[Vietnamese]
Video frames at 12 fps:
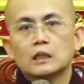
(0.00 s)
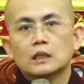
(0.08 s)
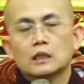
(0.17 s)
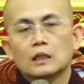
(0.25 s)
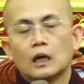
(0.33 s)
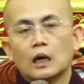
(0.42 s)

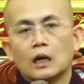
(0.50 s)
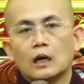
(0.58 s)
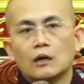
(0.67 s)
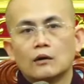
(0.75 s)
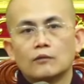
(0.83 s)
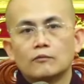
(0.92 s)
uh,
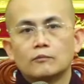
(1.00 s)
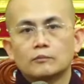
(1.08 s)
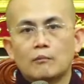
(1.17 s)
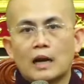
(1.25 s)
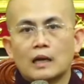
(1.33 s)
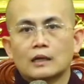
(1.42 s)

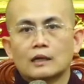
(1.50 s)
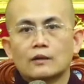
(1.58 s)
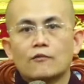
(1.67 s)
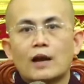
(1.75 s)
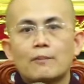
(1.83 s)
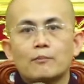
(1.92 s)
bằng cái
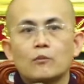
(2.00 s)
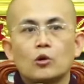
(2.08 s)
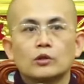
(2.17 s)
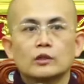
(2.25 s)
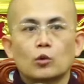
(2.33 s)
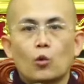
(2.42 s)
pháp
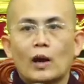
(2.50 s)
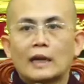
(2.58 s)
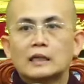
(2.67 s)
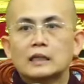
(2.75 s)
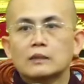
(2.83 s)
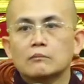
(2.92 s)
môn
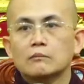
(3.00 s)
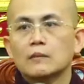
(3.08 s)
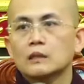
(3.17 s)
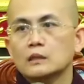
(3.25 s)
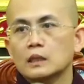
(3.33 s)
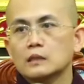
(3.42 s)
quán bất
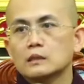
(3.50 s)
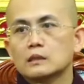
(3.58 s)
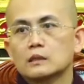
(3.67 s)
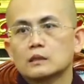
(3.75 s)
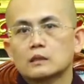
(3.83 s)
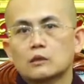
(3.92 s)
tịnh
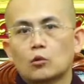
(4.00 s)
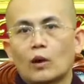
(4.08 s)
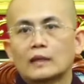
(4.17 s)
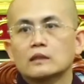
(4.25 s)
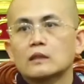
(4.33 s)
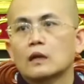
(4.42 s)

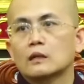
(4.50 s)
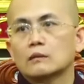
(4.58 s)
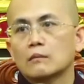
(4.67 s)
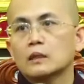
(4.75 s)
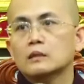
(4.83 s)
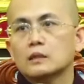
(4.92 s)
quán thân
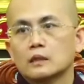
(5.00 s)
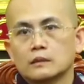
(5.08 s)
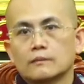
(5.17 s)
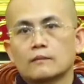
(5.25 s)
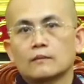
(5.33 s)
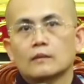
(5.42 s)
bất tịnh
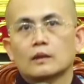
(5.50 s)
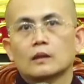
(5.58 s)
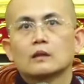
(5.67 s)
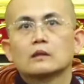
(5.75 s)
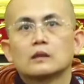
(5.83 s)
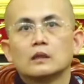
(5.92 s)

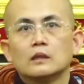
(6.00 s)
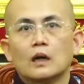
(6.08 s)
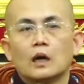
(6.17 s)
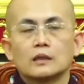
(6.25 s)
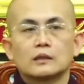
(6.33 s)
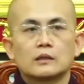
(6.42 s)
thì uh,
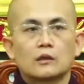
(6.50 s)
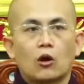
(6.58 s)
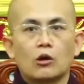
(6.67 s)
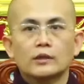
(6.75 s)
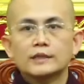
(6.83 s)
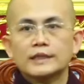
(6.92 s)

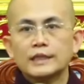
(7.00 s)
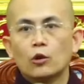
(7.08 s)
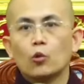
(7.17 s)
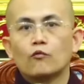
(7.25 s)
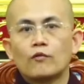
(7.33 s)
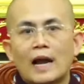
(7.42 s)
có
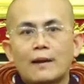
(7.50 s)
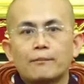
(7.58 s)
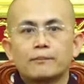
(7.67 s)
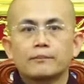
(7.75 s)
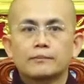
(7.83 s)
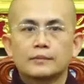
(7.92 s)
nhiều pháp
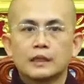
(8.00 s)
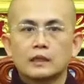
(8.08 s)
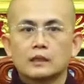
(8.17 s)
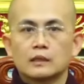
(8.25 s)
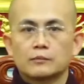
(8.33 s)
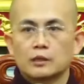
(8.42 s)

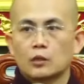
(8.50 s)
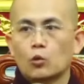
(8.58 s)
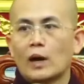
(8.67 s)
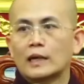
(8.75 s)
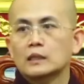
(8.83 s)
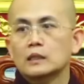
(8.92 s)
để
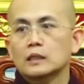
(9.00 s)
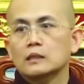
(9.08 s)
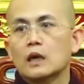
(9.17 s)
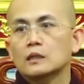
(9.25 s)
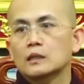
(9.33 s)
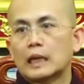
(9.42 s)
quán cái
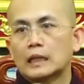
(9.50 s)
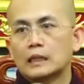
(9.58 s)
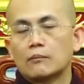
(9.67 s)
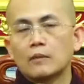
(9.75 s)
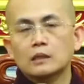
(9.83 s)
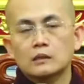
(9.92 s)
thân này là
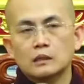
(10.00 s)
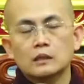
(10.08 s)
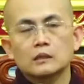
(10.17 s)
bất tịnh